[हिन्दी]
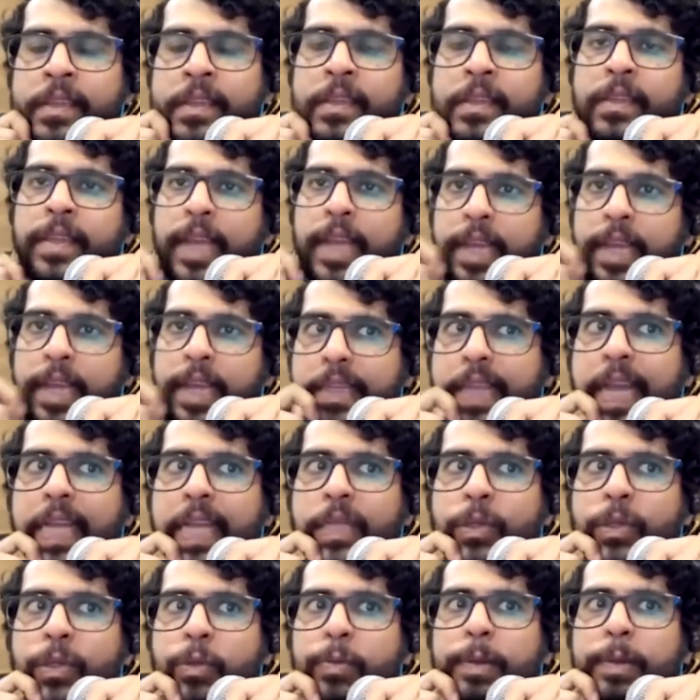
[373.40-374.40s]
देन
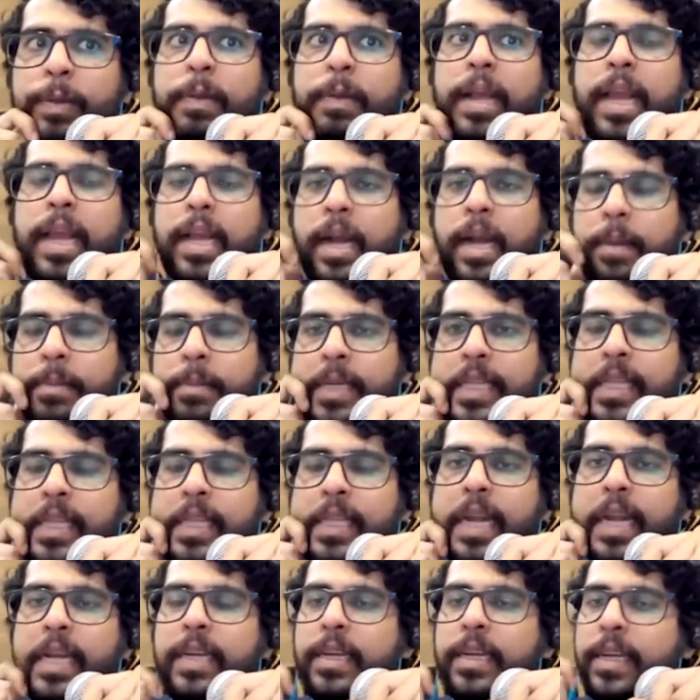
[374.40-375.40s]
थैंक्स टू पीपल लाइक अमित
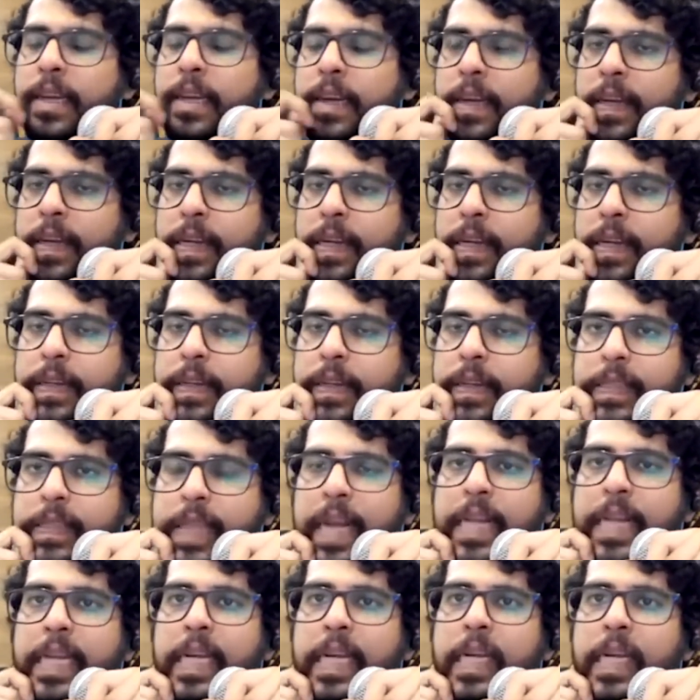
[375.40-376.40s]
एंड
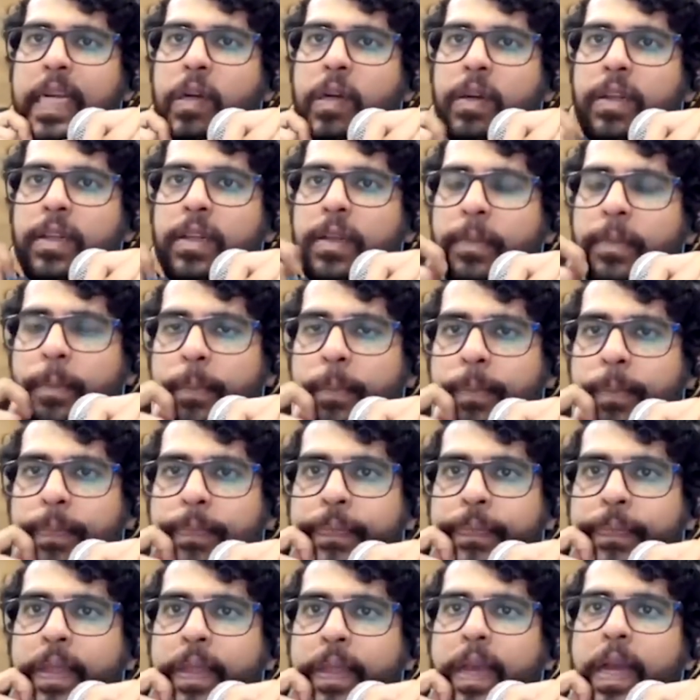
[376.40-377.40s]
जाकिर एंड ऑल
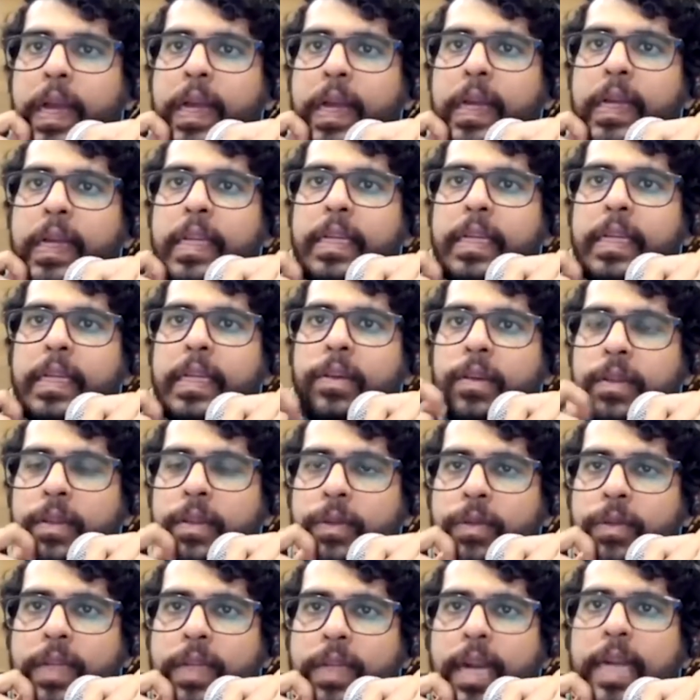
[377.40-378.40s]
यू नो
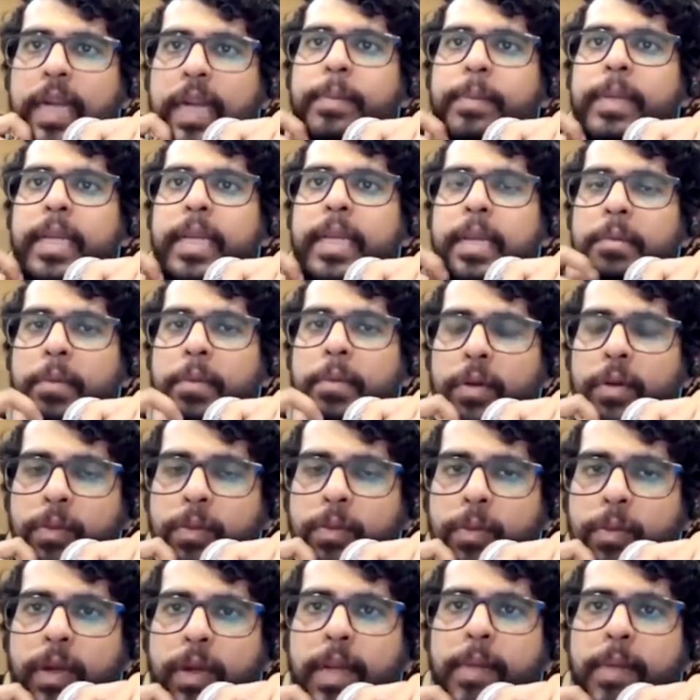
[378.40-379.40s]
यू स्टार्ट बींग एबल टू डू
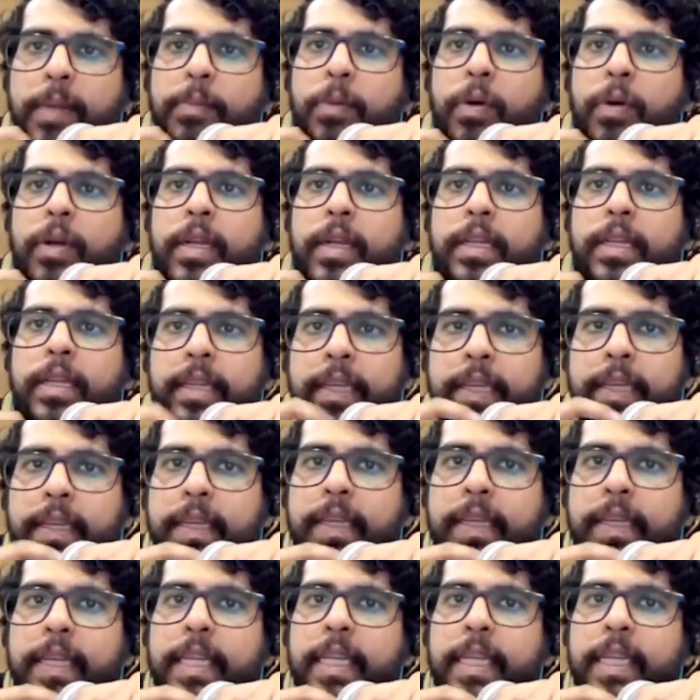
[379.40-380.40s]
मोर एंड मोर हिंदी
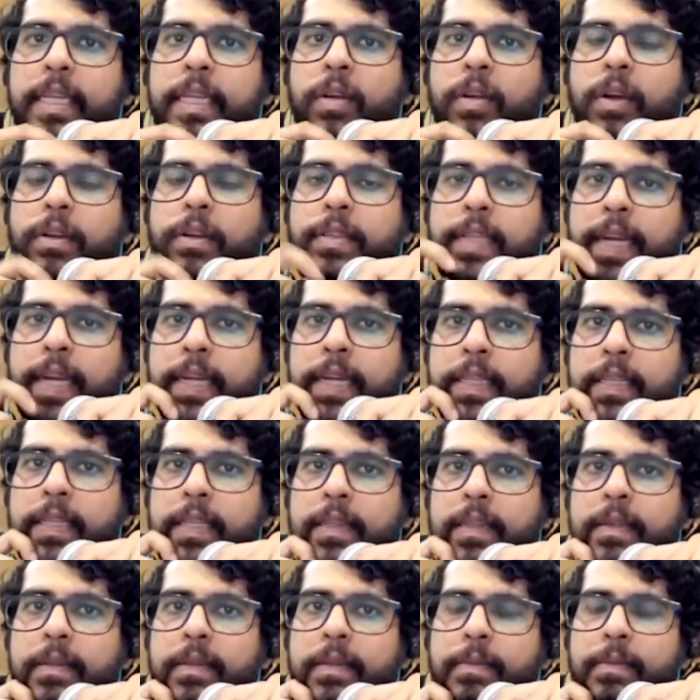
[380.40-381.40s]
इन योर
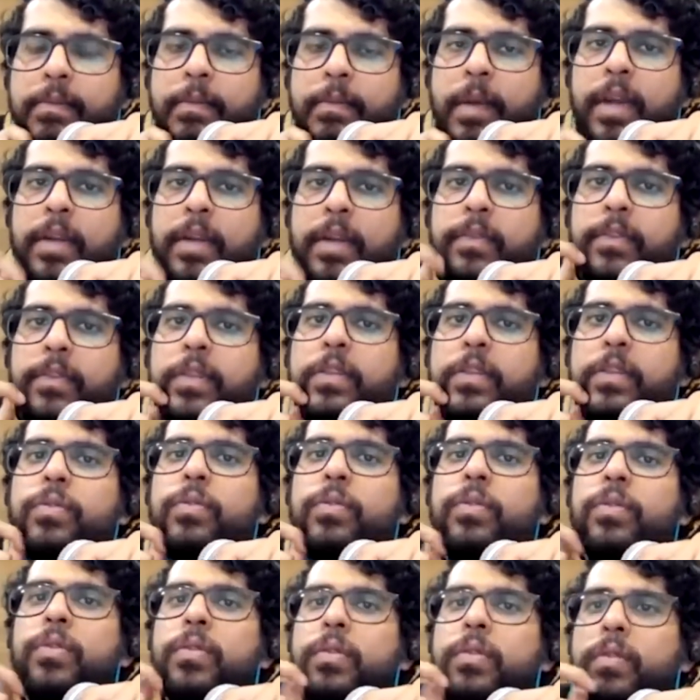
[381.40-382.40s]
सेट्स बट विथ
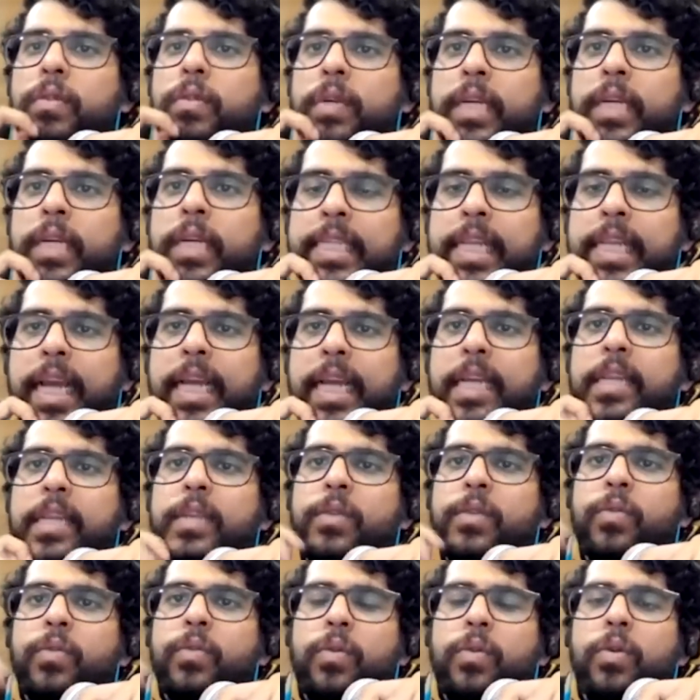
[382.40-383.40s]
यू इट्स लाइक
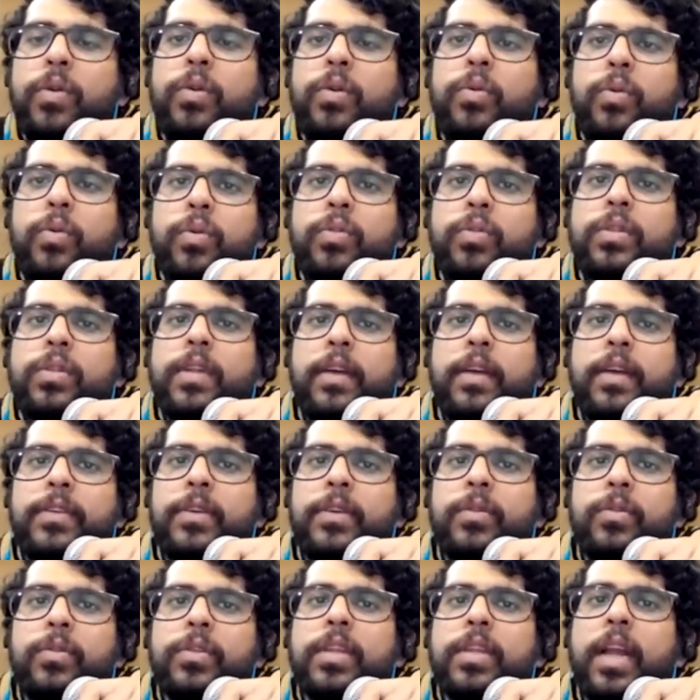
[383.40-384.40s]
यू कुड डू स्टफ
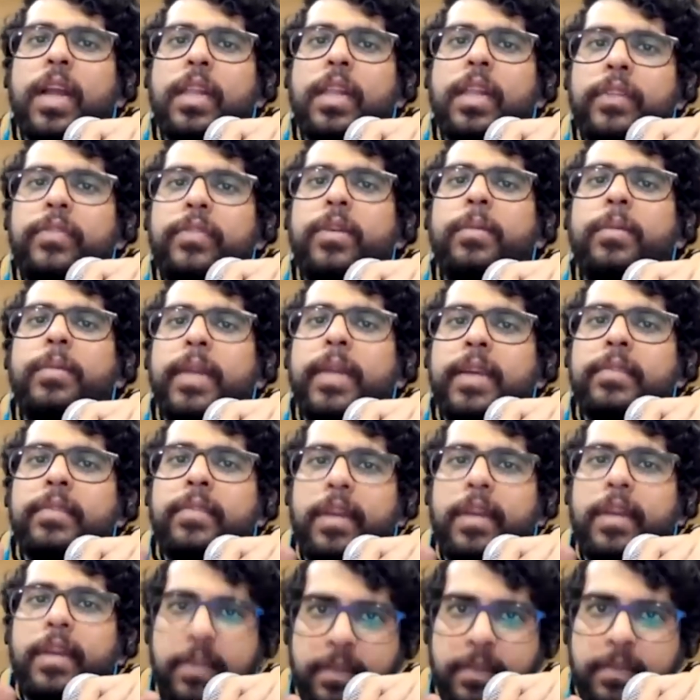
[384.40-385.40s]
इन गुजराती फ्रॉम डे
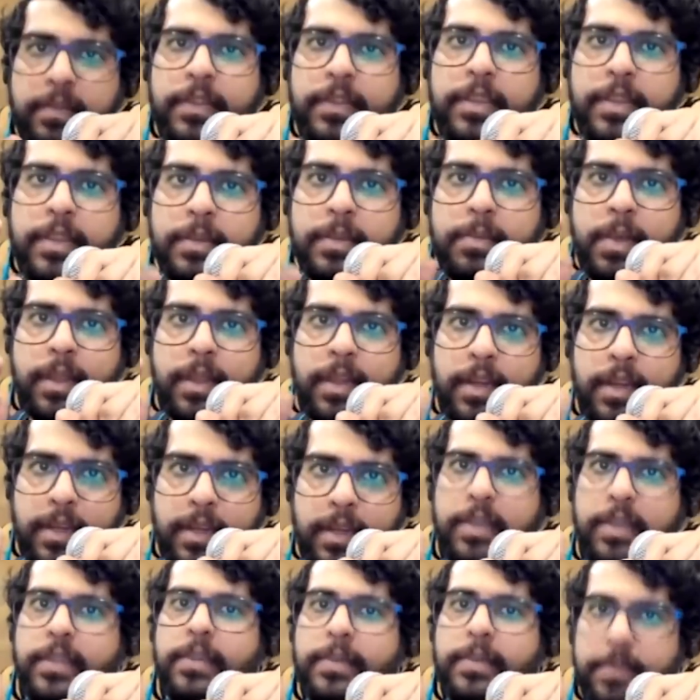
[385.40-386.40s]
वन विच इज मदर
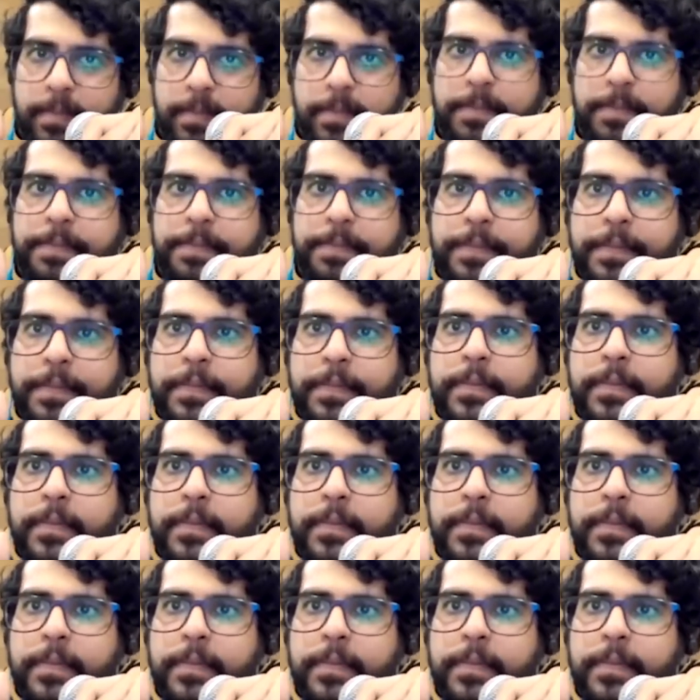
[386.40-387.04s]
टंग